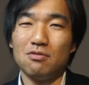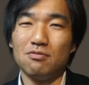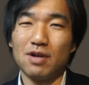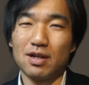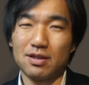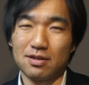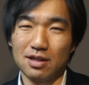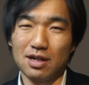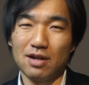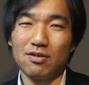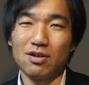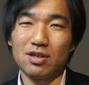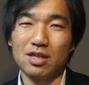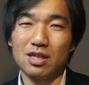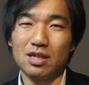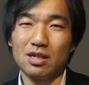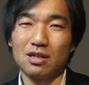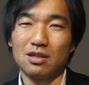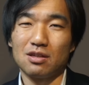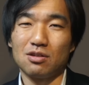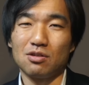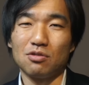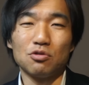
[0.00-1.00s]
あ煩わ
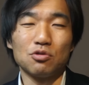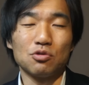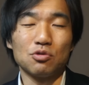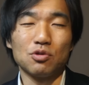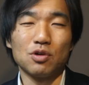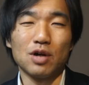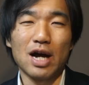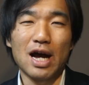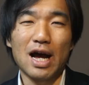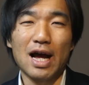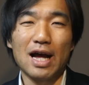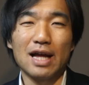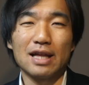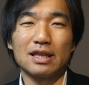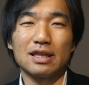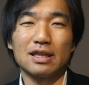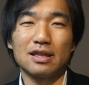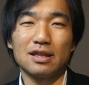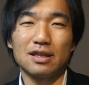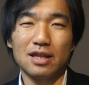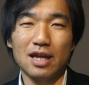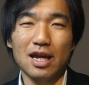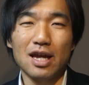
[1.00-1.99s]
しいというのがあっ
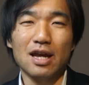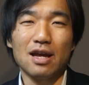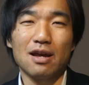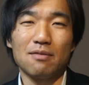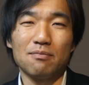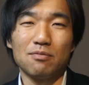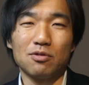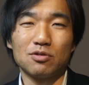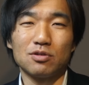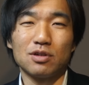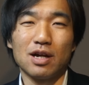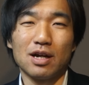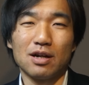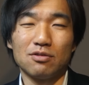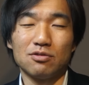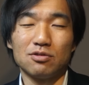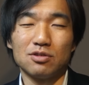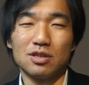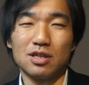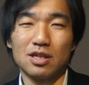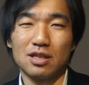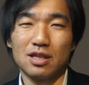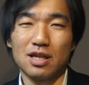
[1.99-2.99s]
て僕らは
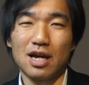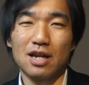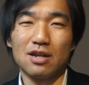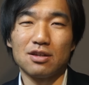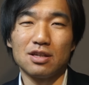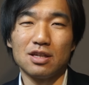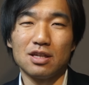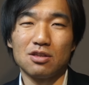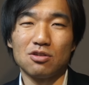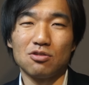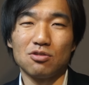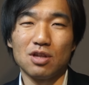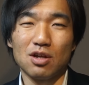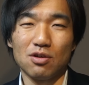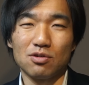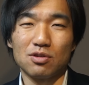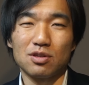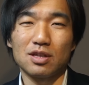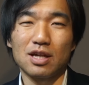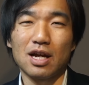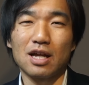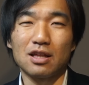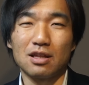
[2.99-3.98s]
この DJR20D
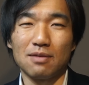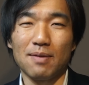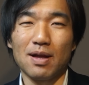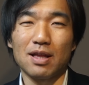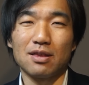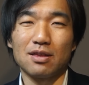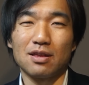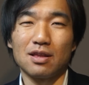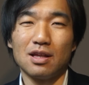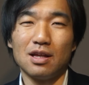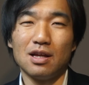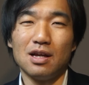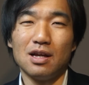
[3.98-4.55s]
を使ってます